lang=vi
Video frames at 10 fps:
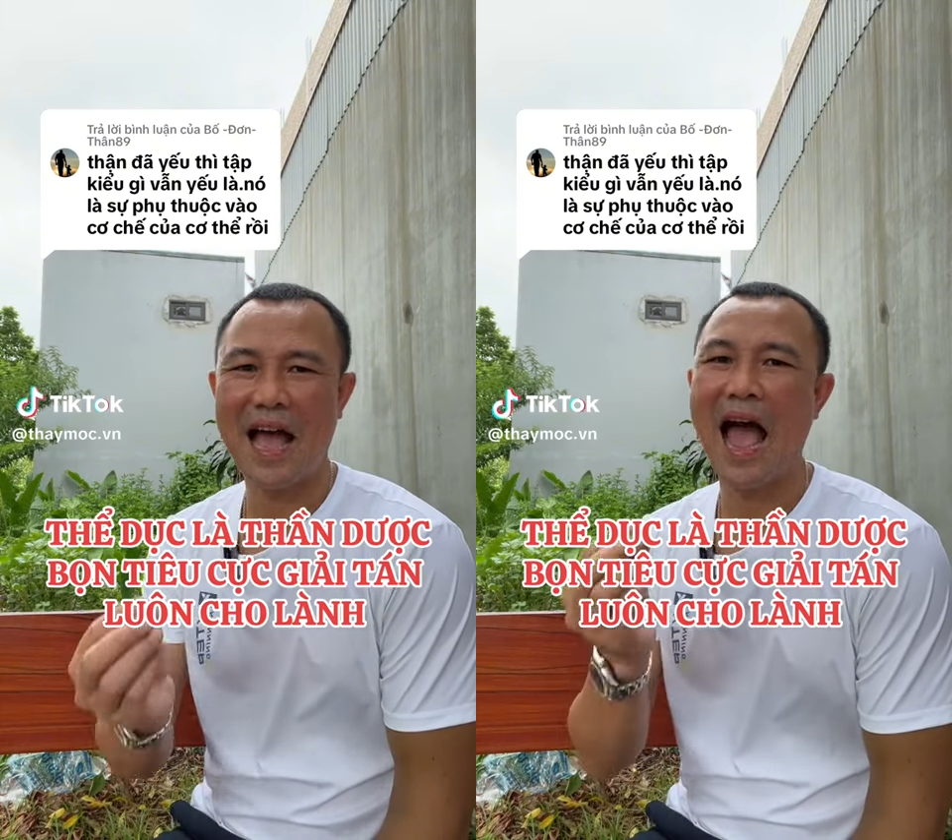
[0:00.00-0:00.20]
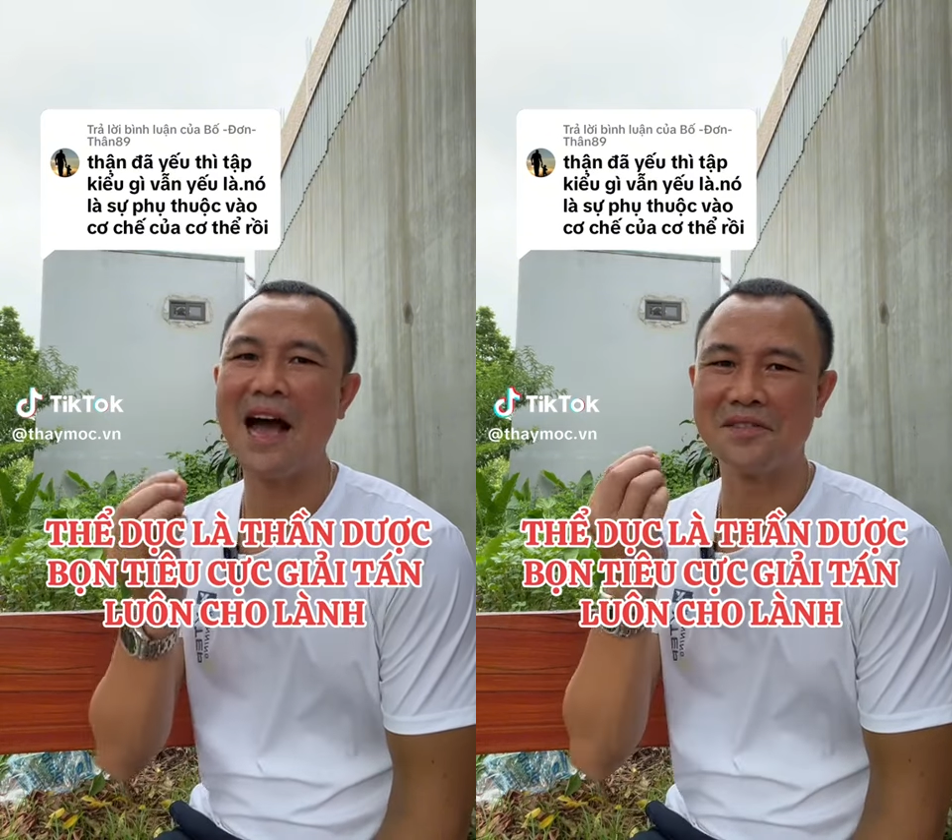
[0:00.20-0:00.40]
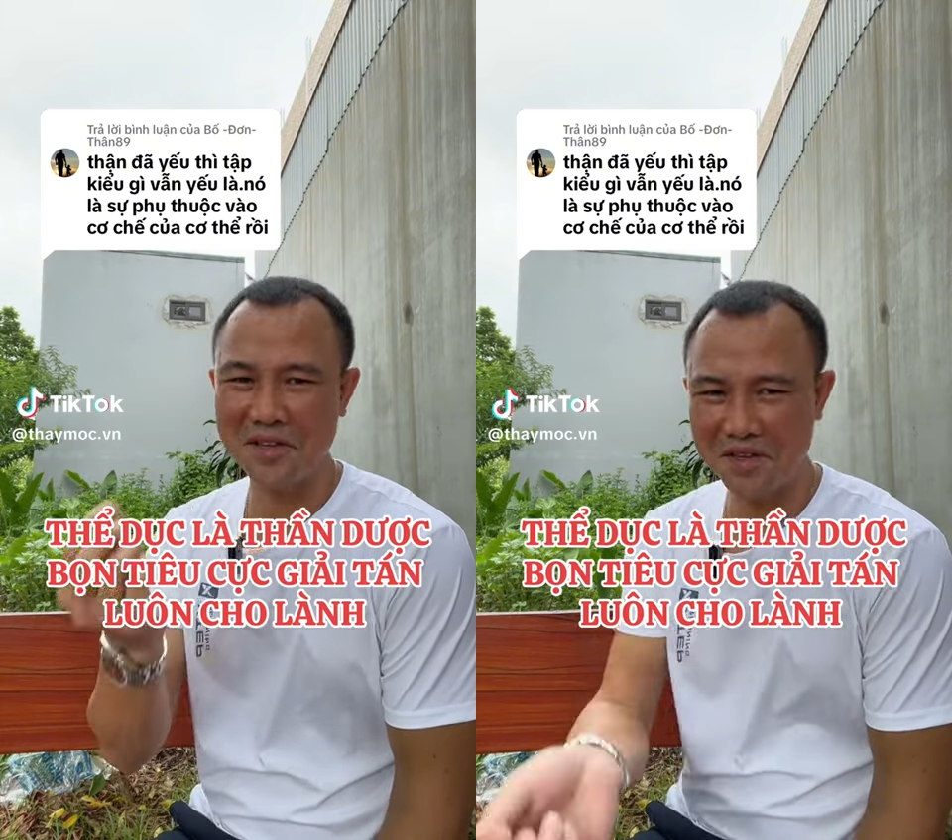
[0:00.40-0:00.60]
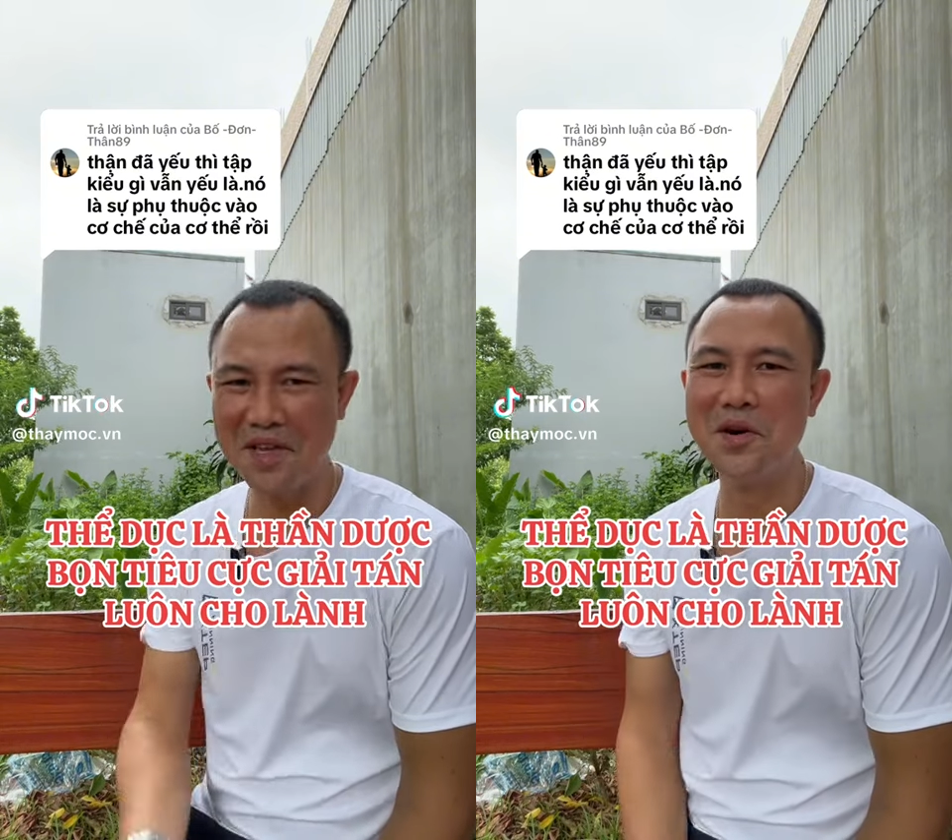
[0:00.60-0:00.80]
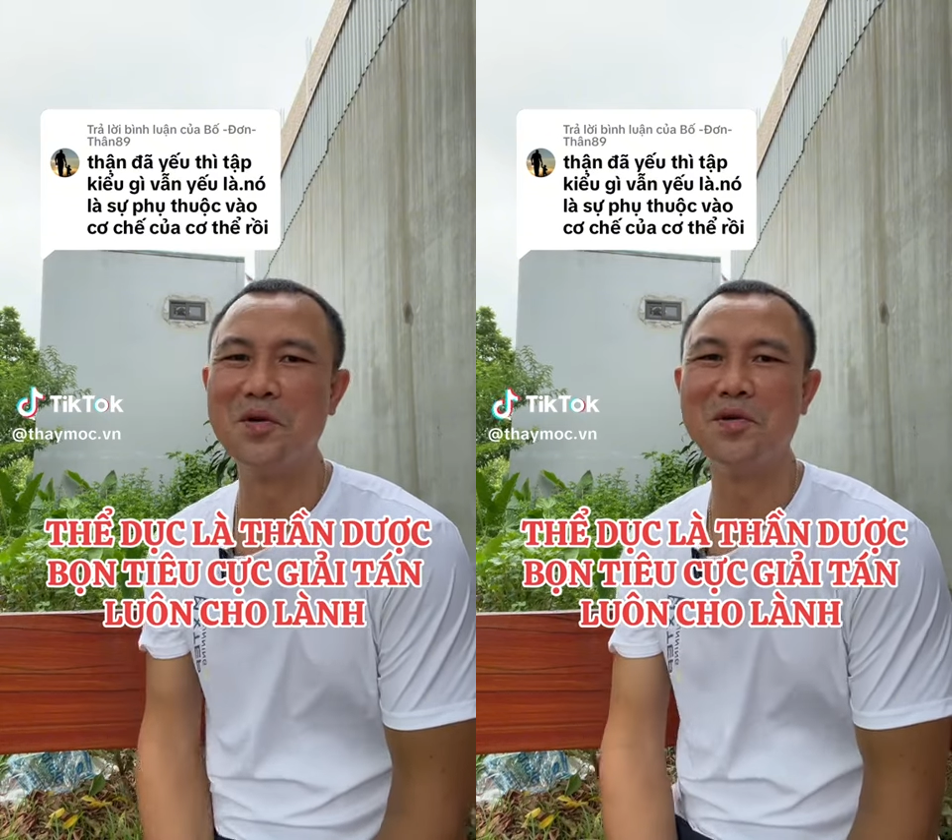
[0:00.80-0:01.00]
hàng rất
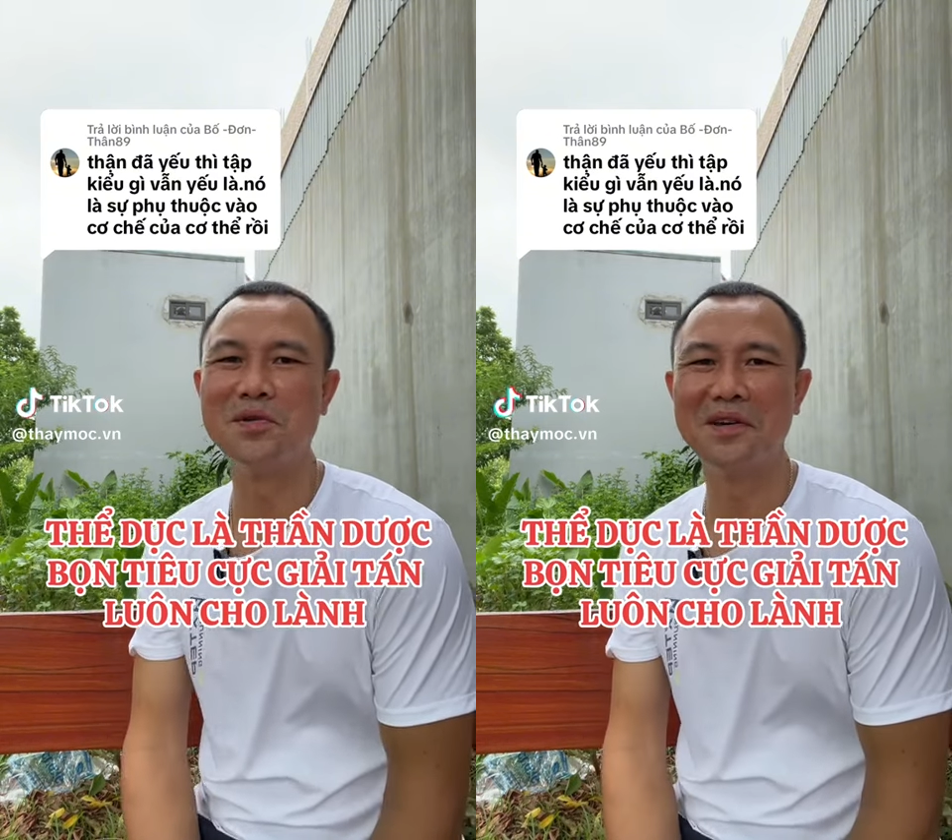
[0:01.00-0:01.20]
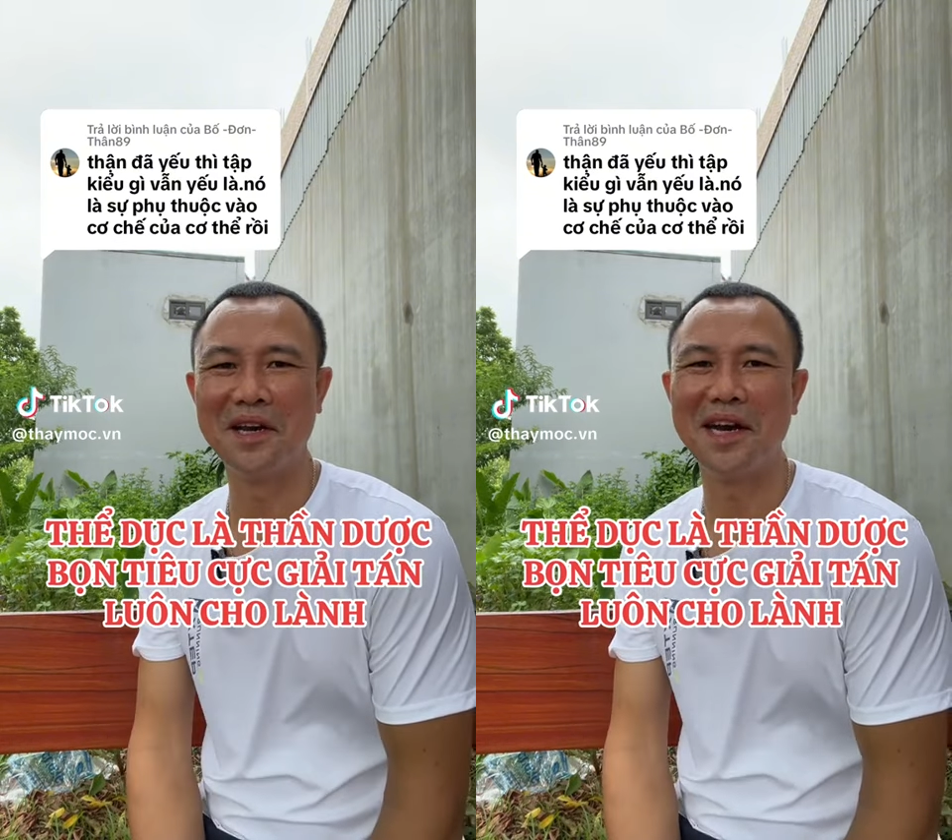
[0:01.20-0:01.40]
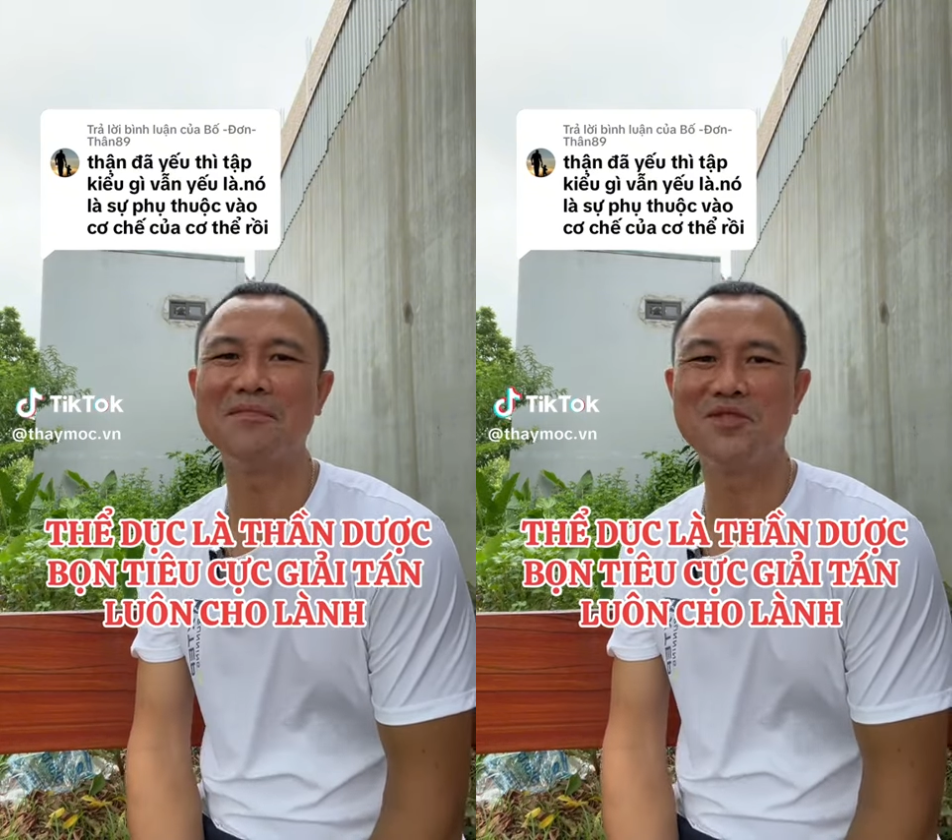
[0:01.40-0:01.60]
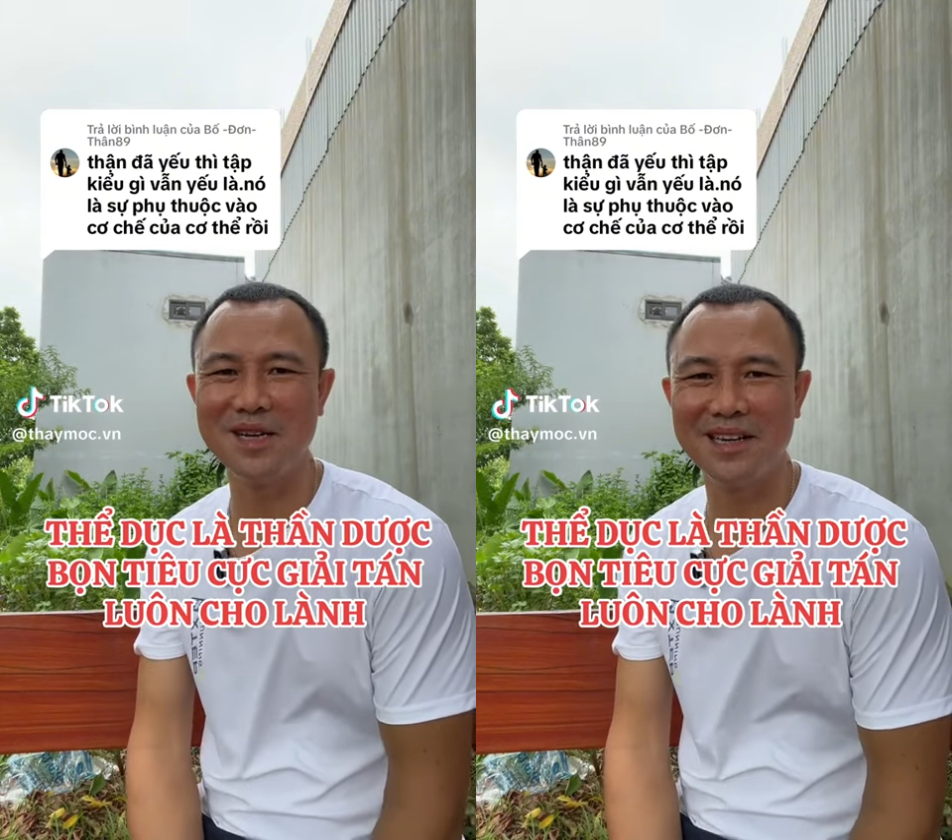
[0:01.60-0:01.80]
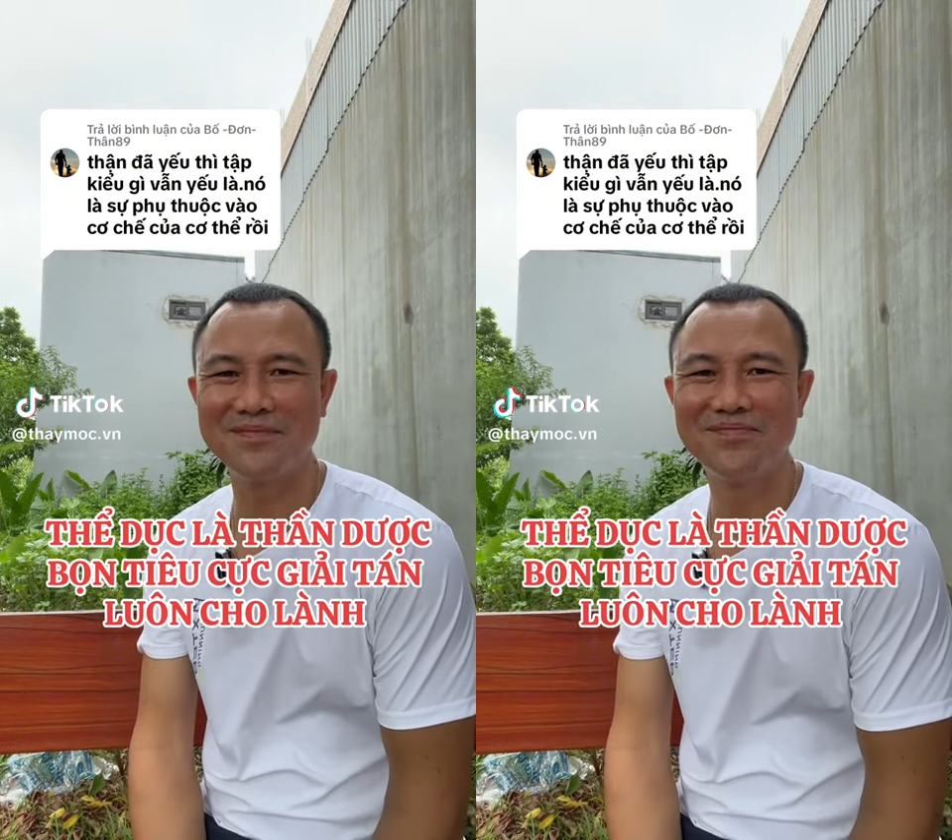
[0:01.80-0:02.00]
nhiều nghìn năm trước